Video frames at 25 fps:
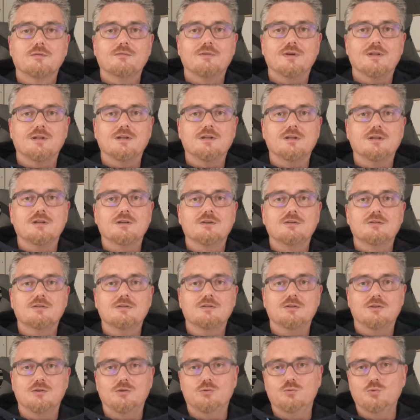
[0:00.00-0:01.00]
wenn ich
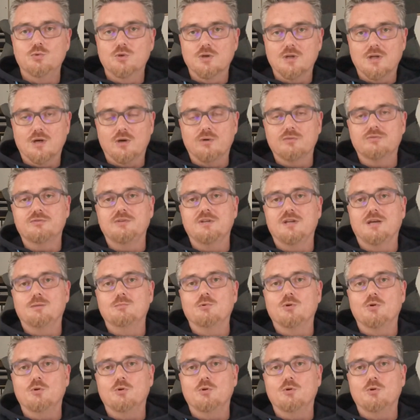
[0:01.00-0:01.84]
die Uhren aufnehme,